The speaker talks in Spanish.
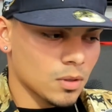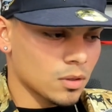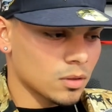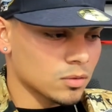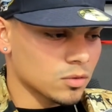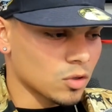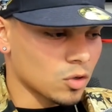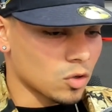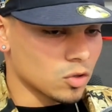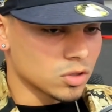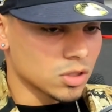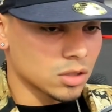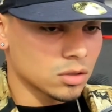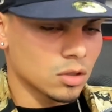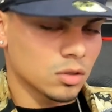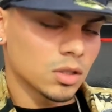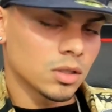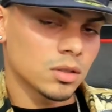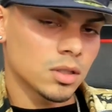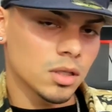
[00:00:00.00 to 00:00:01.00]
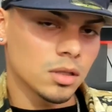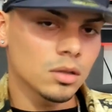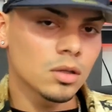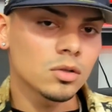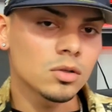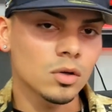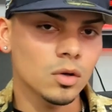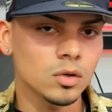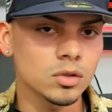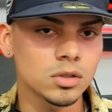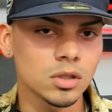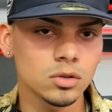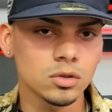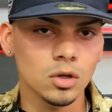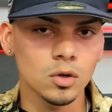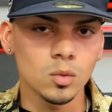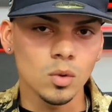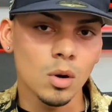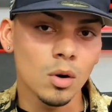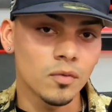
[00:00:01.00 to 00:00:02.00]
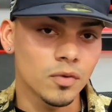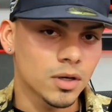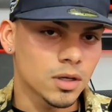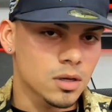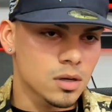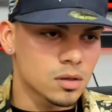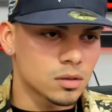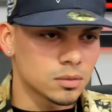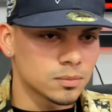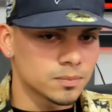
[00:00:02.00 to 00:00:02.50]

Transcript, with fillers: son conceptos distintos, son conceptos nuevos, frescos.